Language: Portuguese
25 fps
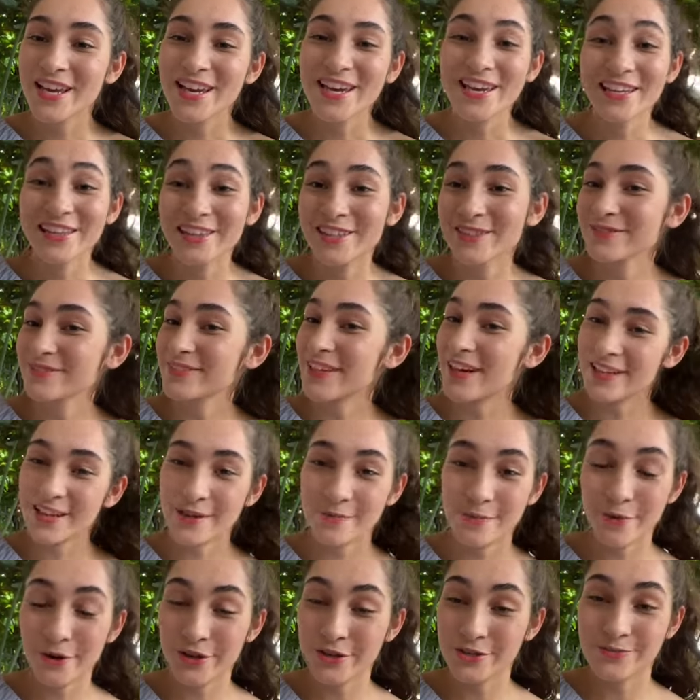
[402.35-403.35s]
então nada
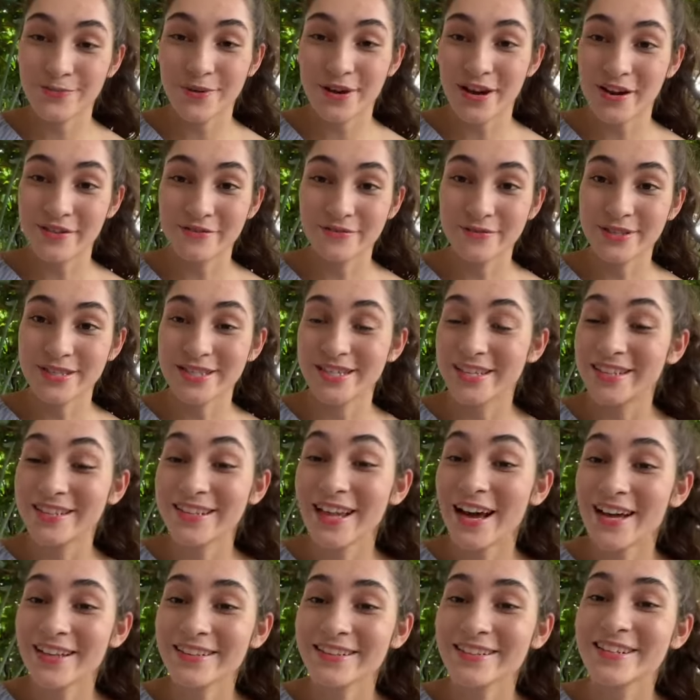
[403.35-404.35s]
pode parar você,
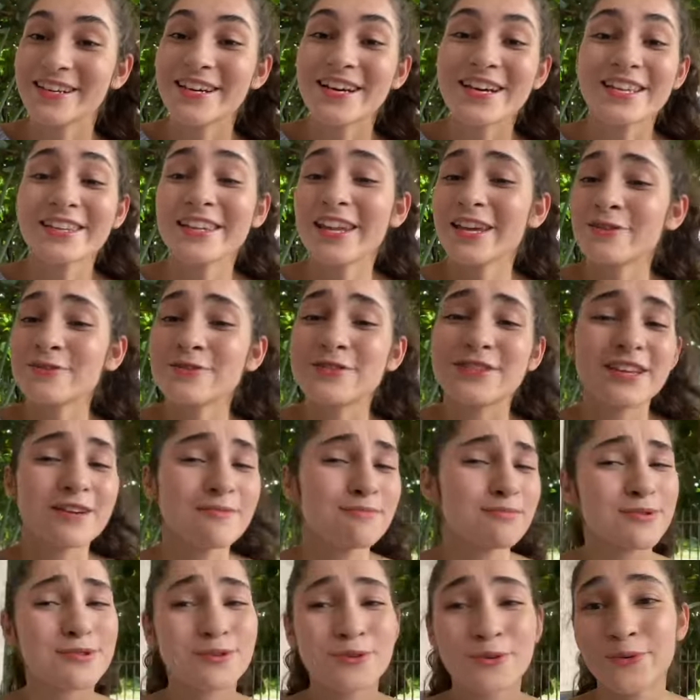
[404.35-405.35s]
nada, nem os
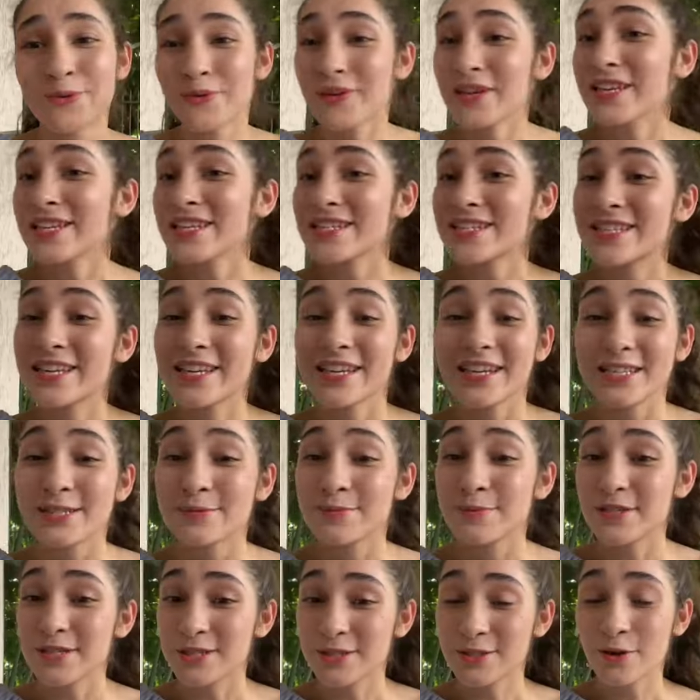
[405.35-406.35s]
tempos ruins, nem as
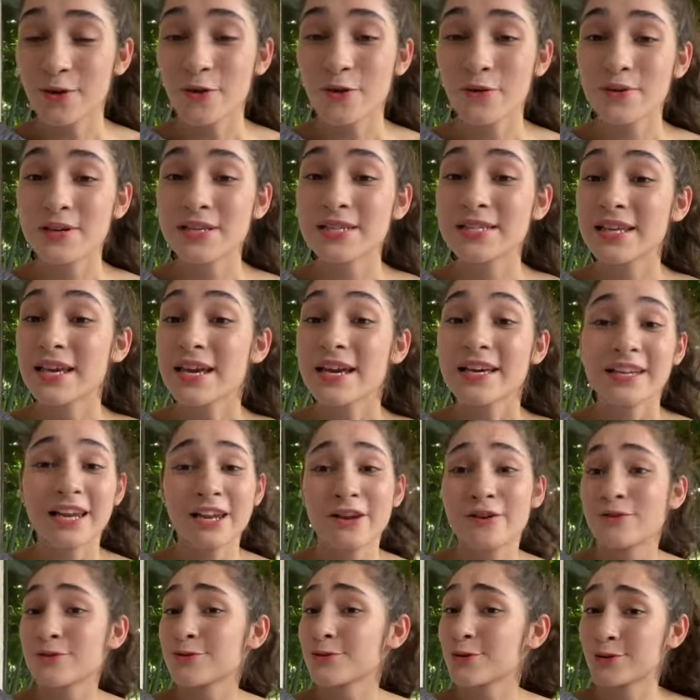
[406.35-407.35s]
pessoas, nem
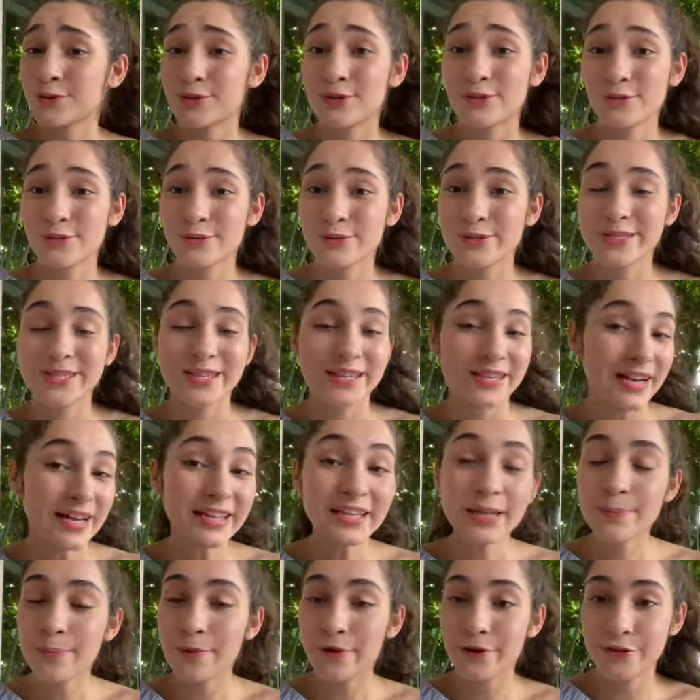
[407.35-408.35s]
o que os outros vão dizer,
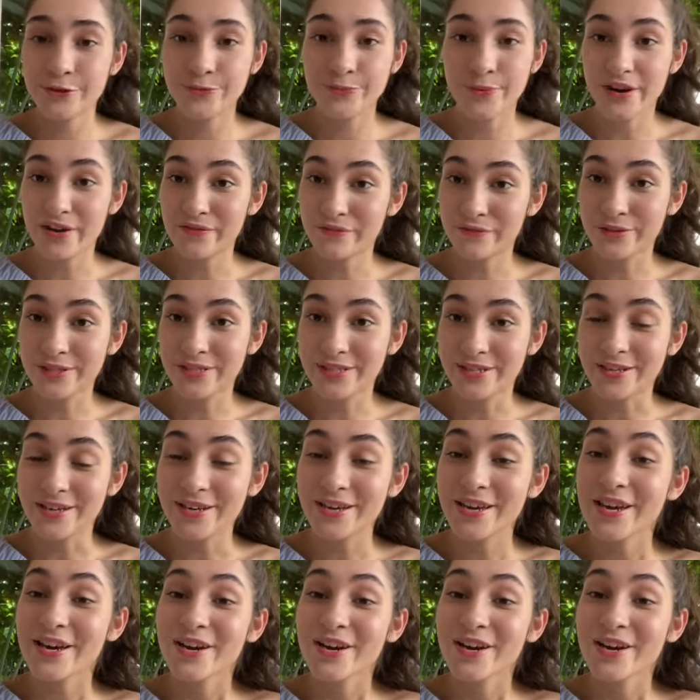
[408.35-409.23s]
nada pode parar você,